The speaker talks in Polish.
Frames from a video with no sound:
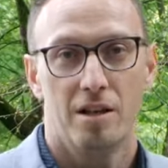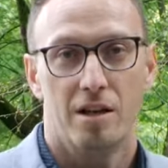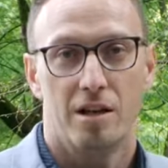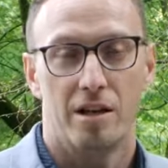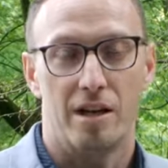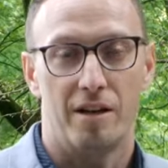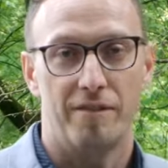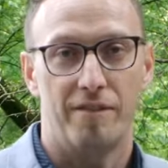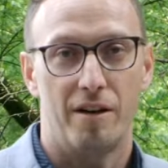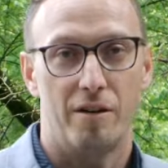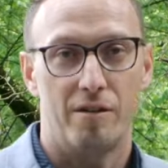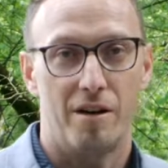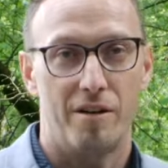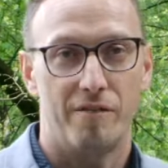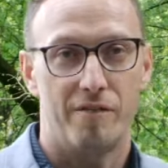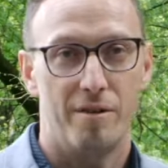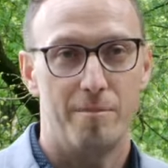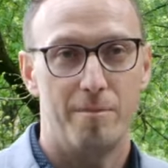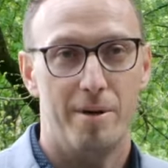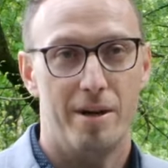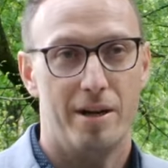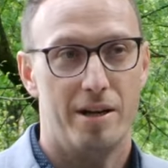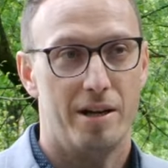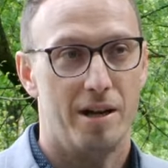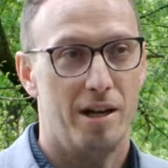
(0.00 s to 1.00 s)
Rafała
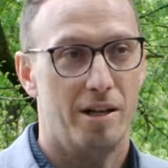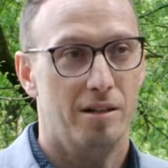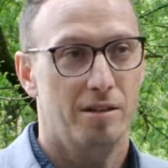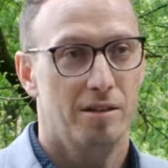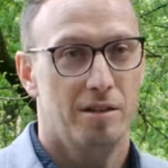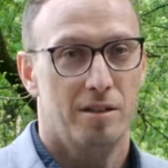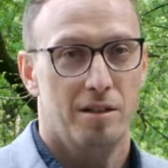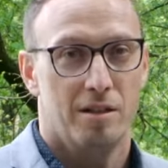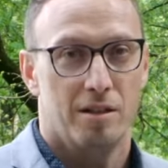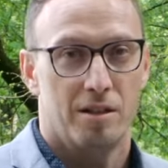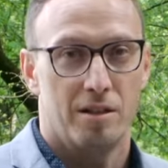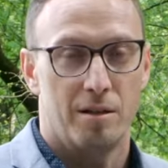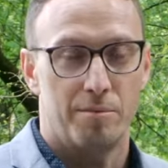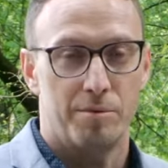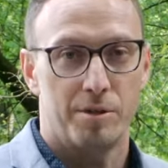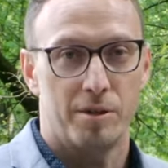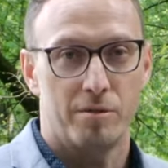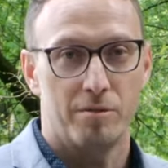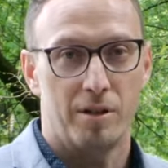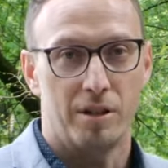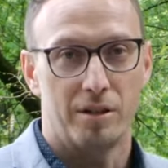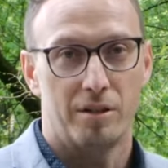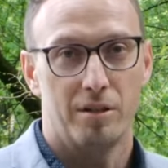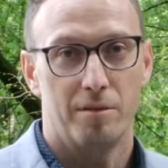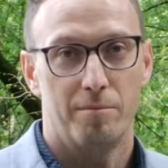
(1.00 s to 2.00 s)
Webera, na
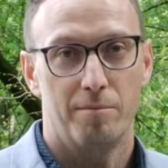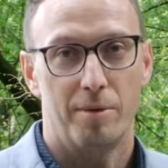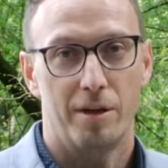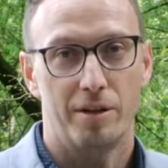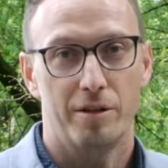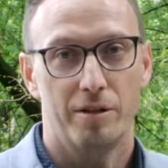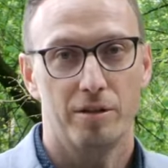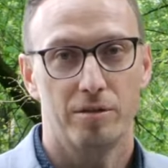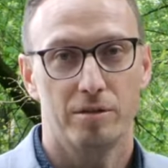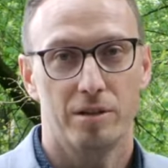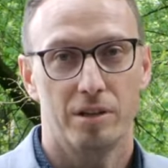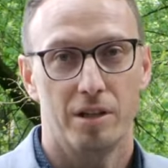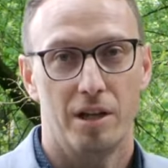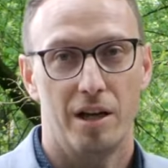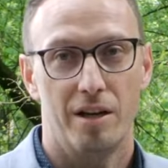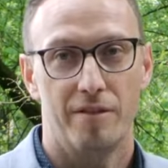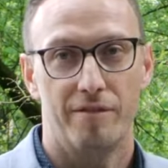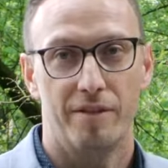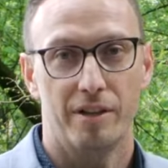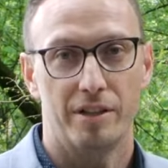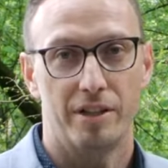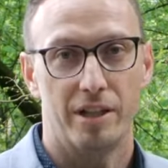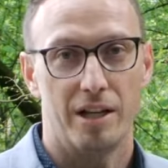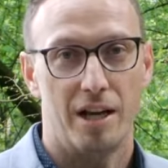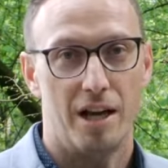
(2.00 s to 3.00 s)
przykład panią
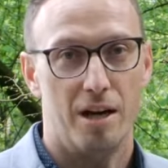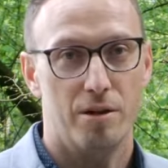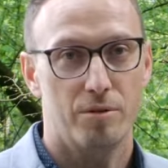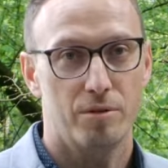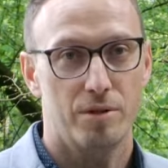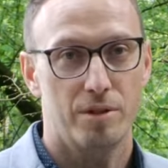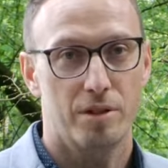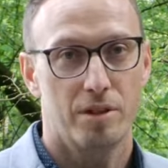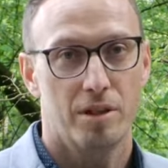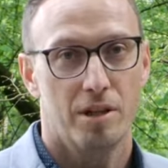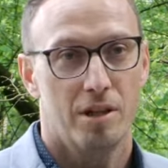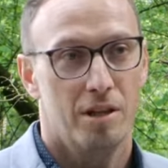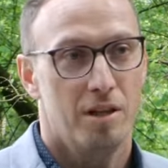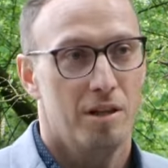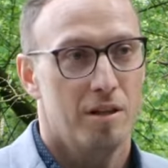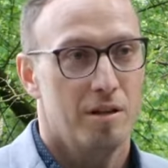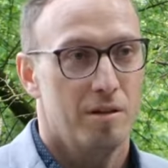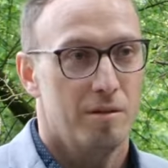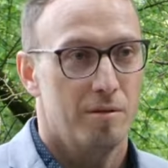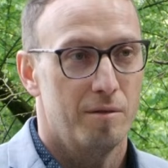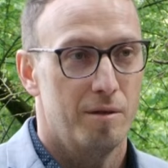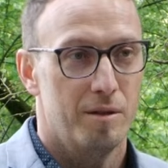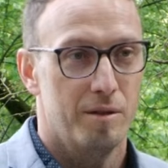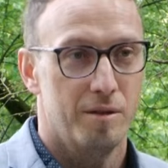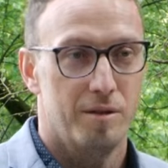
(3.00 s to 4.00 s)
Ewę Draus,
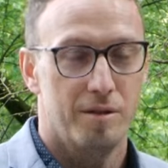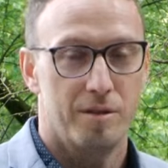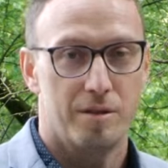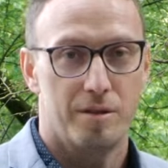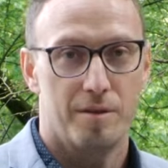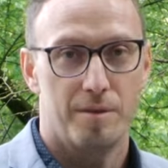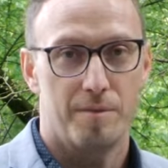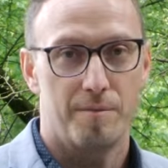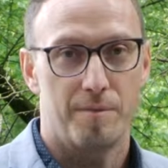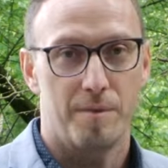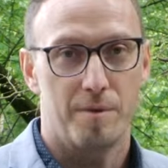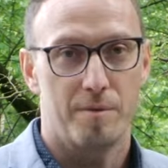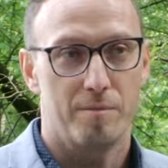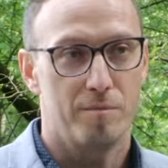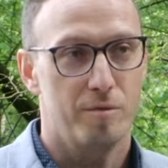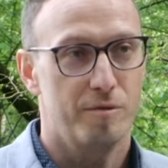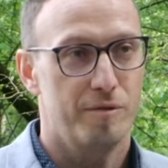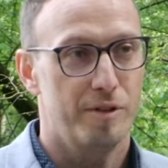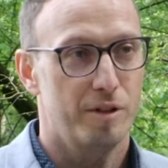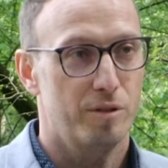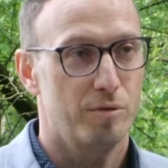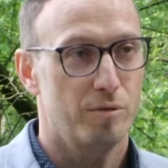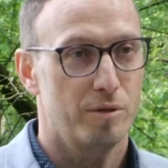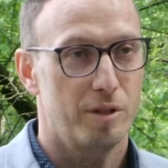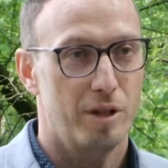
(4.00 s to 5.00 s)
Y,
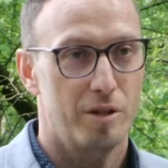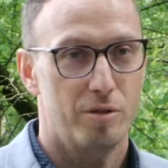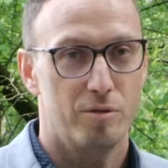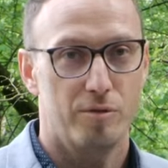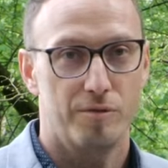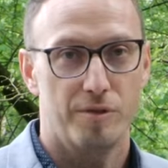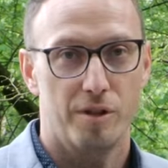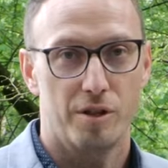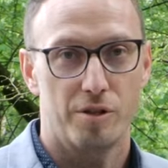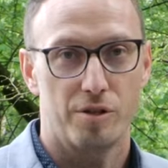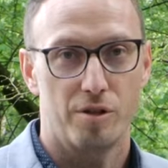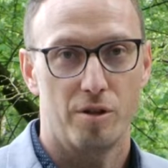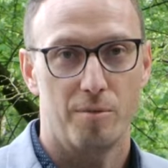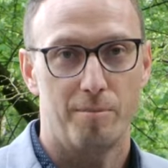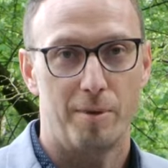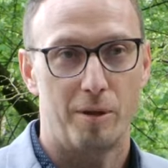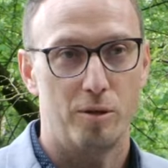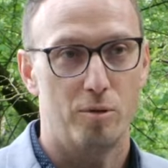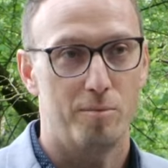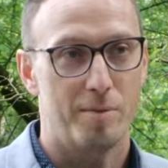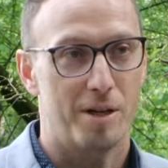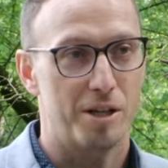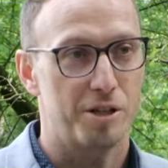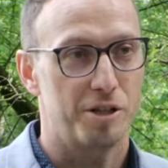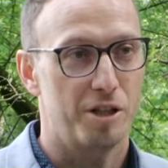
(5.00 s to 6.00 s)
mówię tutaj również o
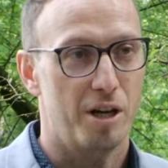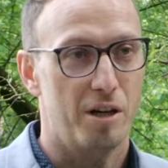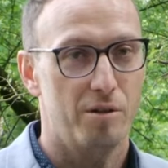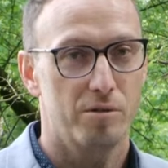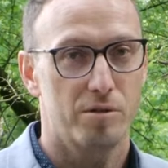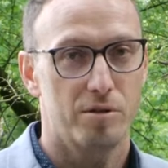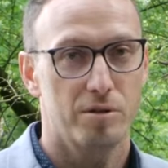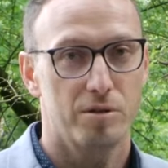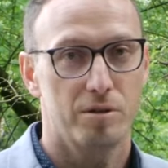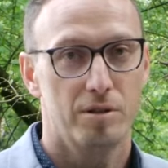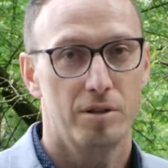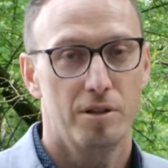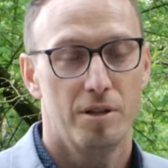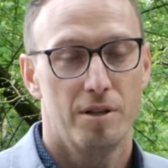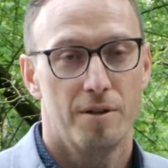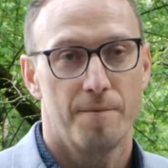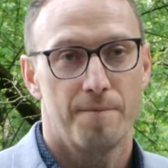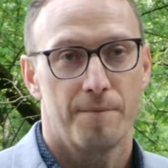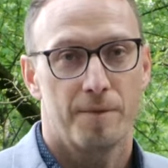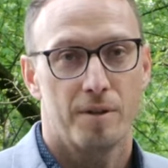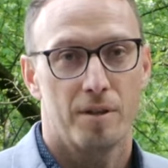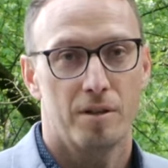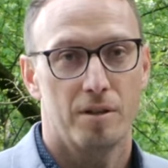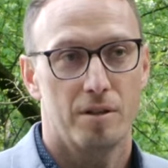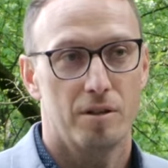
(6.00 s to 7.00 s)
panu marszałku
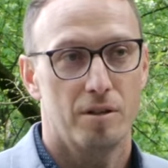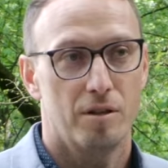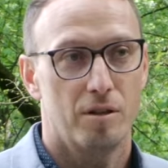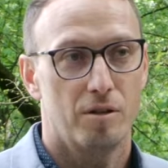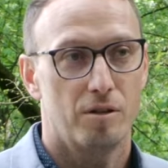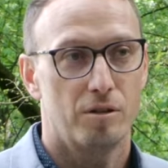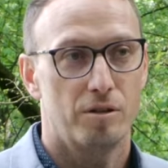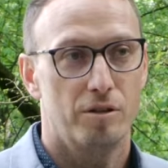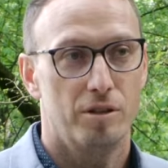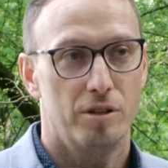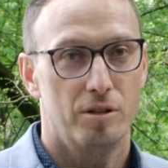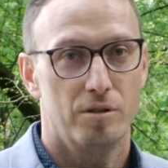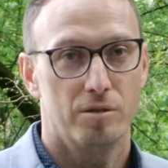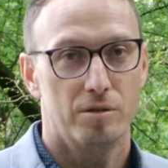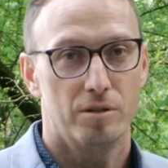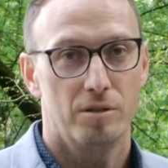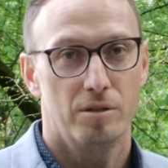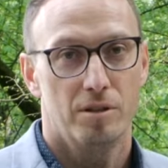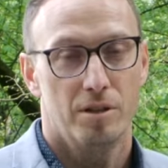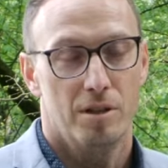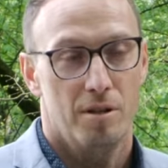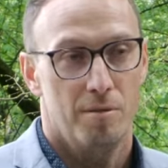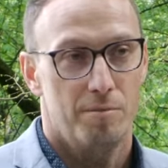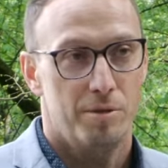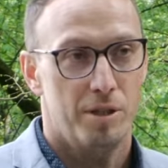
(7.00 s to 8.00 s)
y, Ortylu.
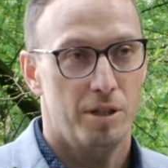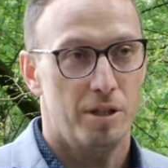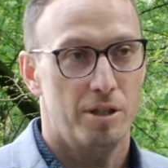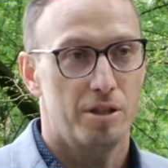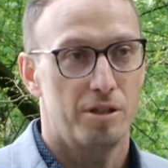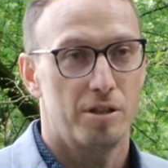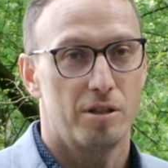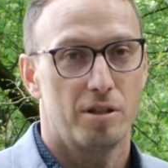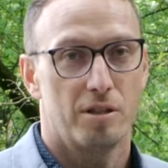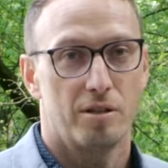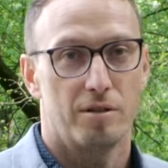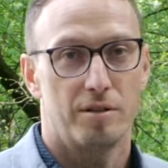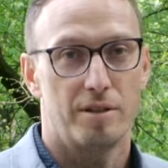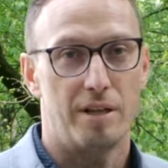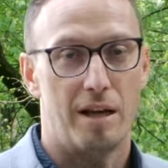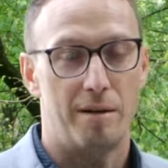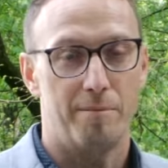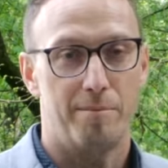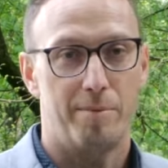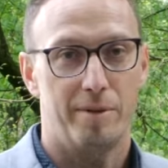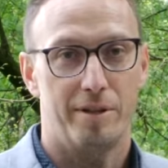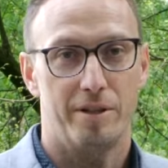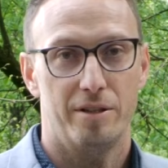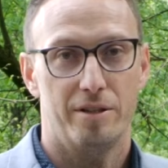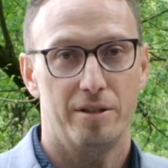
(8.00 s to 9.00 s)
Przecież
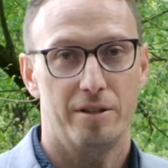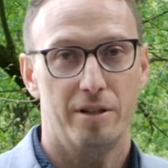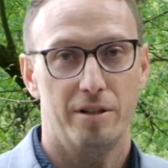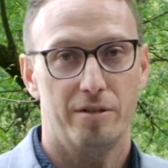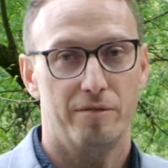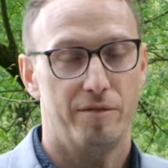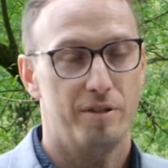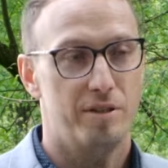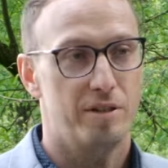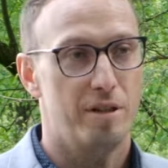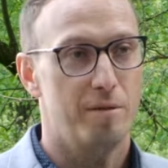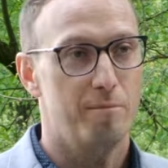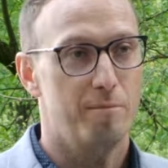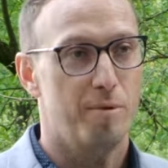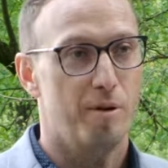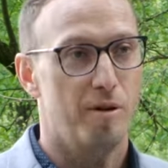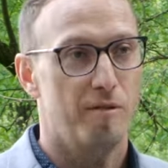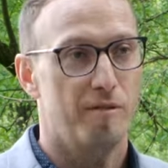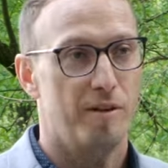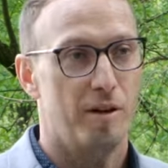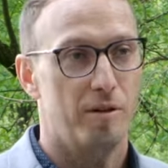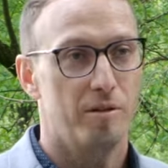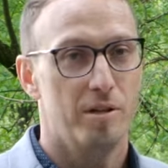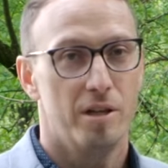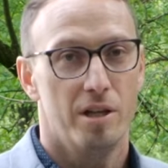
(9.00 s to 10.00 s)
sam prezydent
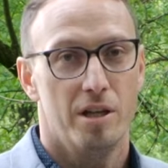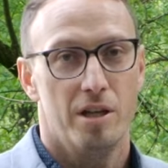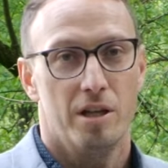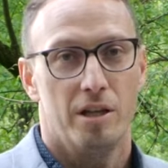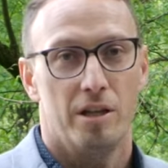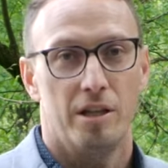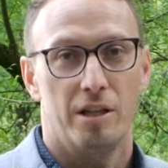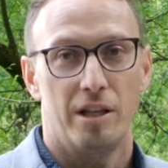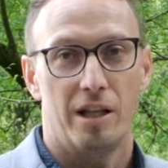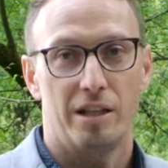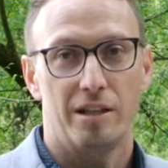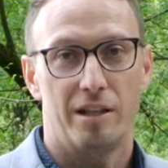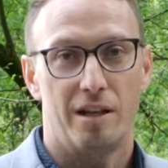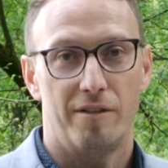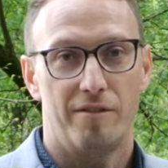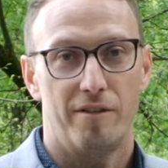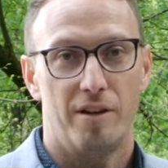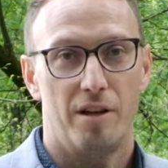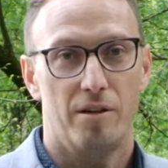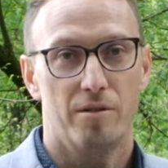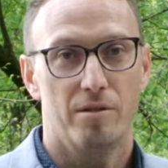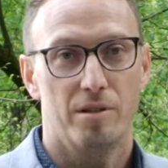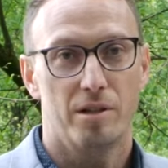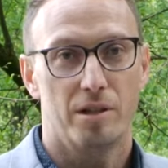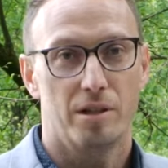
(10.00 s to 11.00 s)
występował i
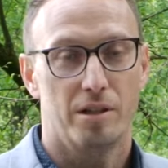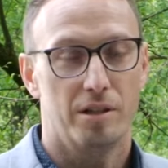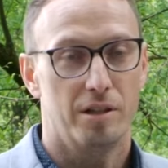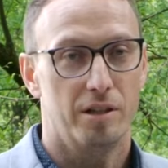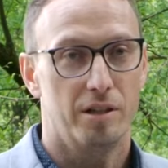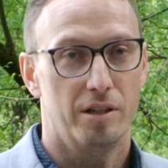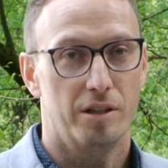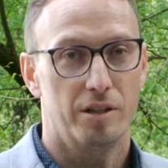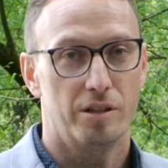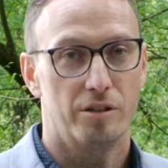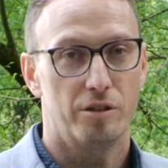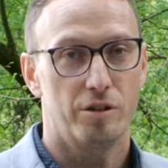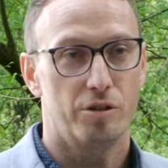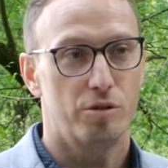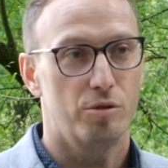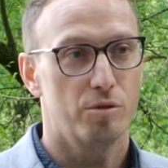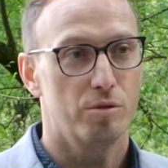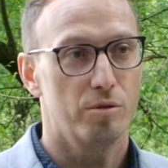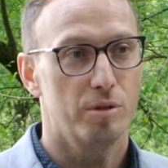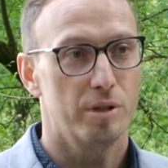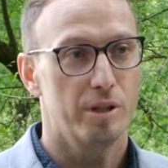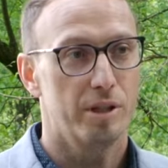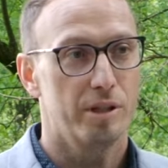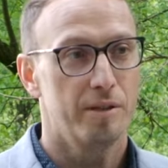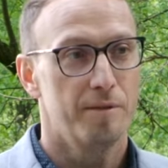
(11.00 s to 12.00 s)
nadawał y,
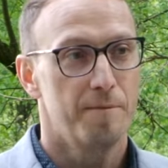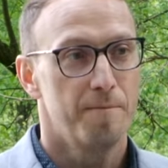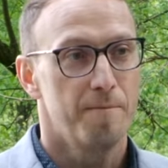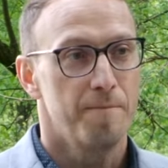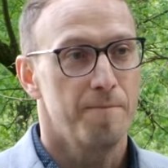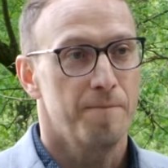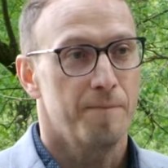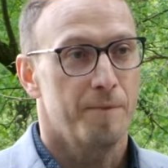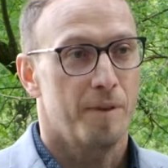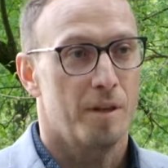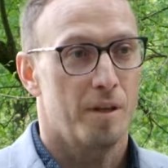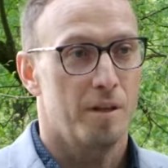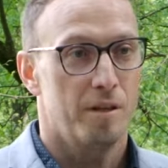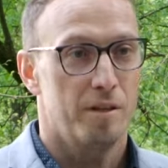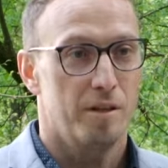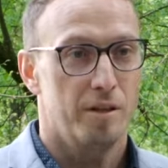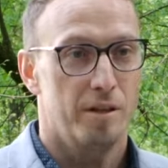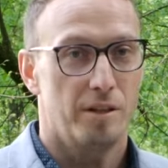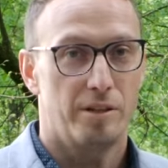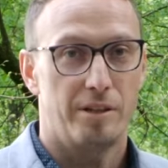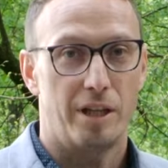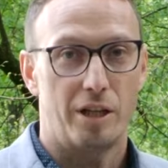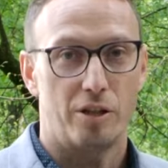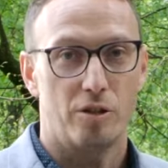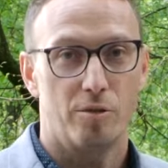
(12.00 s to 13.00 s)
tytuły
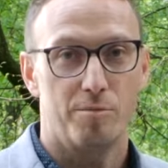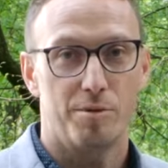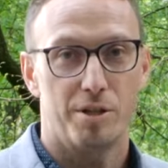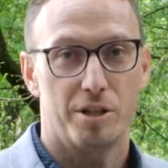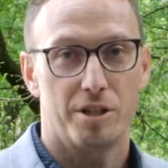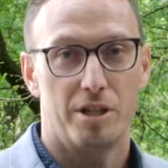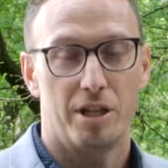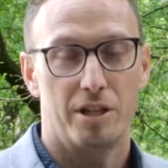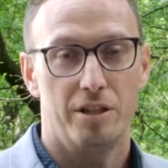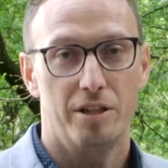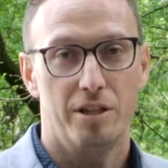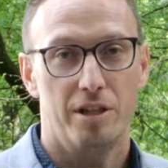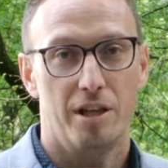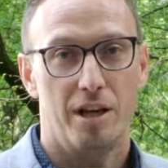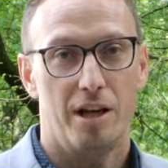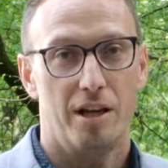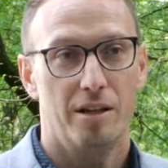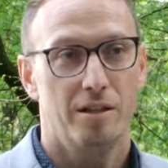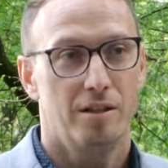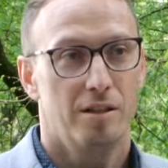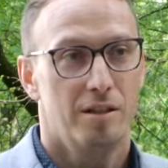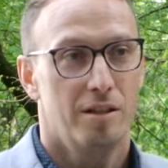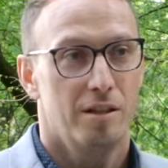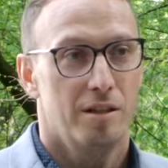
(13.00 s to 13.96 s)
Tarnobrzeżanina,